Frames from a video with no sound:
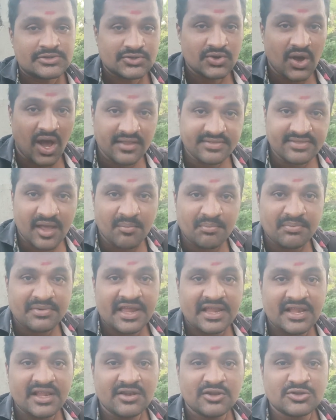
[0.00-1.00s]
సో ఆ
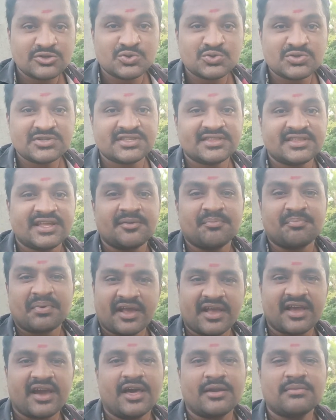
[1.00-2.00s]
తమ్నైల్ చూసిన దాని
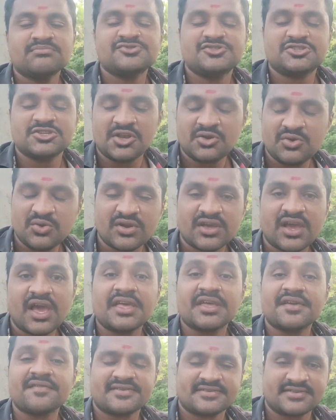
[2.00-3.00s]
ప్రకారం జెన్యున్గా
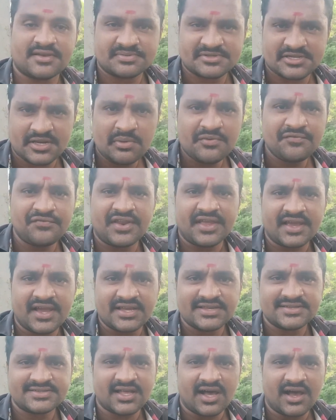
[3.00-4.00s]
ఇరవై సబ్స్క్రైబ్లు ఫ్రీగా
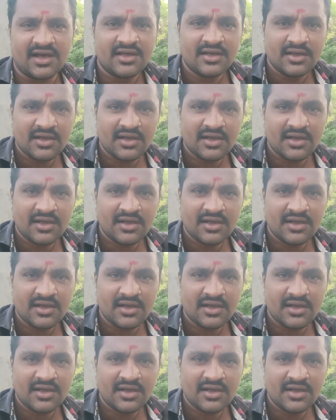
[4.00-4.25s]
ఇస్తా